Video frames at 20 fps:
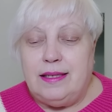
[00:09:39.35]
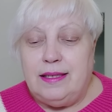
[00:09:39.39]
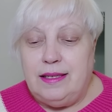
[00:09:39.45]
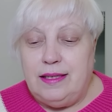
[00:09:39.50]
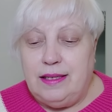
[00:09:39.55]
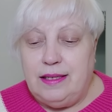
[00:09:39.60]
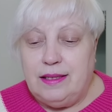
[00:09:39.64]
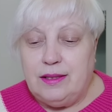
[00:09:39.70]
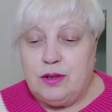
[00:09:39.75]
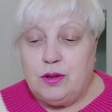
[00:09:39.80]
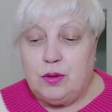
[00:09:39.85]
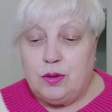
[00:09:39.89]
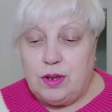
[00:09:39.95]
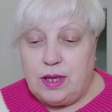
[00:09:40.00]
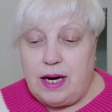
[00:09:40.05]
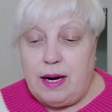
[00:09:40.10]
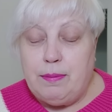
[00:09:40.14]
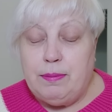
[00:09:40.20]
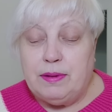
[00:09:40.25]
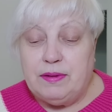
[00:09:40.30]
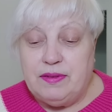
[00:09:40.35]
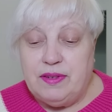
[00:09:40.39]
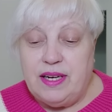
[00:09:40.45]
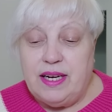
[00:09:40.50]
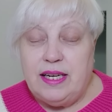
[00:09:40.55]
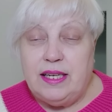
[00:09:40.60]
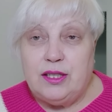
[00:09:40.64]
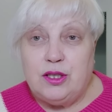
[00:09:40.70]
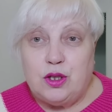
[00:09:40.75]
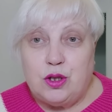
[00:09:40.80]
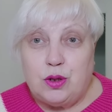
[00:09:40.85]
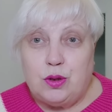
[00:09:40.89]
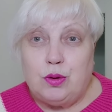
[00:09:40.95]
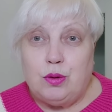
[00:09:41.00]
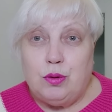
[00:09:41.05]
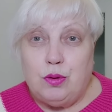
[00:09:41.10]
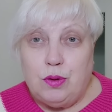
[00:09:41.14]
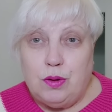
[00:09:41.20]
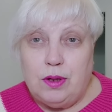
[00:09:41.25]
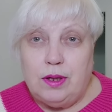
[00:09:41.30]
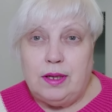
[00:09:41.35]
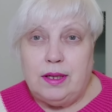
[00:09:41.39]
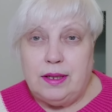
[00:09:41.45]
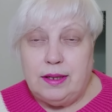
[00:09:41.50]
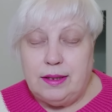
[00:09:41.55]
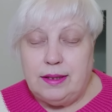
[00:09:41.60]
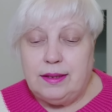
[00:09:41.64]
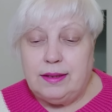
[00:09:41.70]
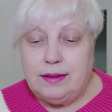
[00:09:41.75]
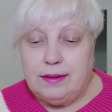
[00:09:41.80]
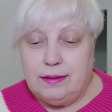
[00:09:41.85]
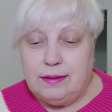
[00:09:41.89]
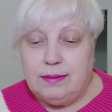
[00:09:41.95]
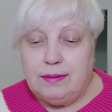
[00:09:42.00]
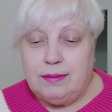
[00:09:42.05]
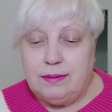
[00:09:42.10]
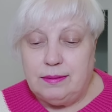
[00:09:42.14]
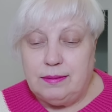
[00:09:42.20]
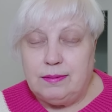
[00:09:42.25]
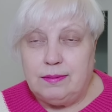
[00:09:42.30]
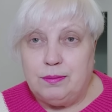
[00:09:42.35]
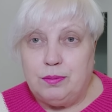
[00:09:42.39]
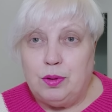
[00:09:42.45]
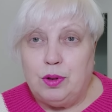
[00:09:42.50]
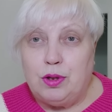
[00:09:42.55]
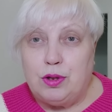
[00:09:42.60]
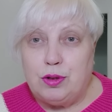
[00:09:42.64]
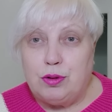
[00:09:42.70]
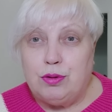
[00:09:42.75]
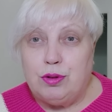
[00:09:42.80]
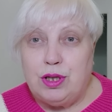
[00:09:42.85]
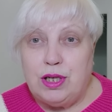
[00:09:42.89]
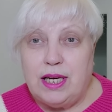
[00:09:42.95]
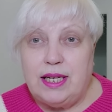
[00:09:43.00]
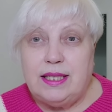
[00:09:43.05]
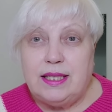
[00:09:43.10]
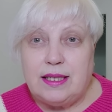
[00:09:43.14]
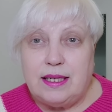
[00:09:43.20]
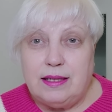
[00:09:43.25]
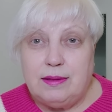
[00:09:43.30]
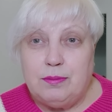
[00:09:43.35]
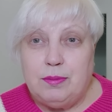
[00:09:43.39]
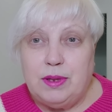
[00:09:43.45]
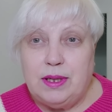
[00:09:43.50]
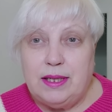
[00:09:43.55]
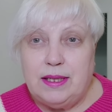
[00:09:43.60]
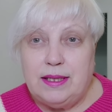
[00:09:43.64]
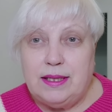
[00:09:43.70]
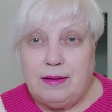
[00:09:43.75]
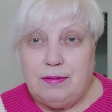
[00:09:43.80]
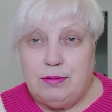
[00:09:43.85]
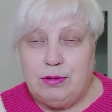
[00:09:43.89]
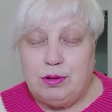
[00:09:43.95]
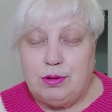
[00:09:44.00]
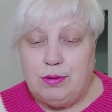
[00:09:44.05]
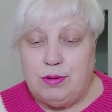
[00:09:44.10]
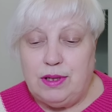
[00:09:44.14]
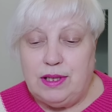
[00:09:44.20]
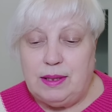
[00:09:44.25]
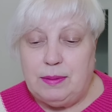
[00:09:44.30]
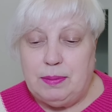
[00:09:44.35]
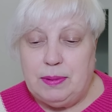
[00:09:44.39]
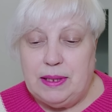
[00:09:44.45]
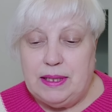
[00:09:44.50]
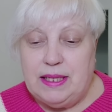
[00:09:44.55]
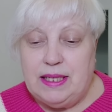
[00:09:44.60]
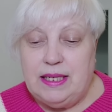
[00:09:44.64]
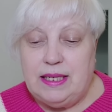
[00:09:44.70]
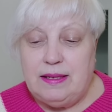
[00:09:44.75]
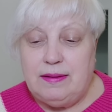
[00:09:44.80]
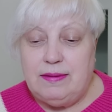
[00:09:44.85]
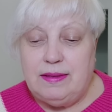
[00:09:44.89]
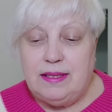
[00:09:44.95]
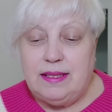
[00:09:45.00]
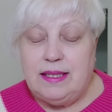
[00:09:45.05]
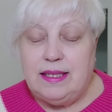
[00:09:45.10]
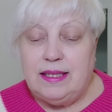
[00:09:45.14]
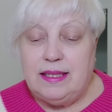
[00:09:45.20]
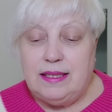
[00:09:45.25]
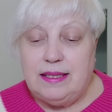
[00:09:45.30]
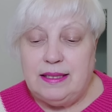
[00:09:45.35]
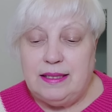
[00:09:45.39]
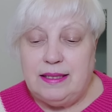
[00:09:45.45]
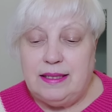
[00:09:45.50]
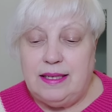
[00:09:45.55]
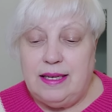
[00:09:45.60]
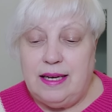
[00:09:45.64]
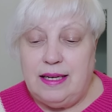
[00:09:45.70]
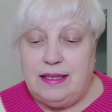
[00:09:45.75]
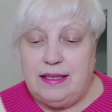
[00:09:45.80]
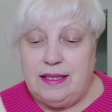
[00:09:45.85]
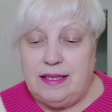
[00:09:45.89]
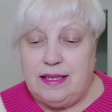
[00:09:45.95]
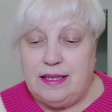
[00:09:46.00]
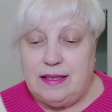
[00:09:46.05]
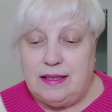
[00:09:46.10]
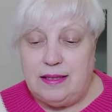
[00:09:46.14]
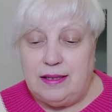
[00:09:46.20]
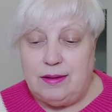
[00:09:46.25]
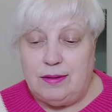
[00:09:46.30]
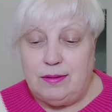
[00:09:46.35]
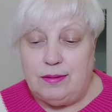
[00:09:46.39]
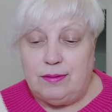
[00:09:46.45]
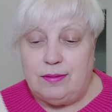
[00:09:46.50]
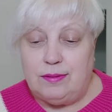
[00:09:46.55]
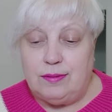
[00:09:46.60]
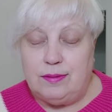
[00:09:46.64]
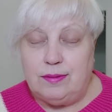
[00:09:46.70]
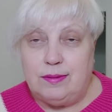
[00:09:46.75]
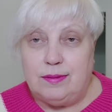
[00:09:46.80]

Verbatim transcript: И с утра бывает, что э, большую часть как бы из того, что я напланировала, я делаю.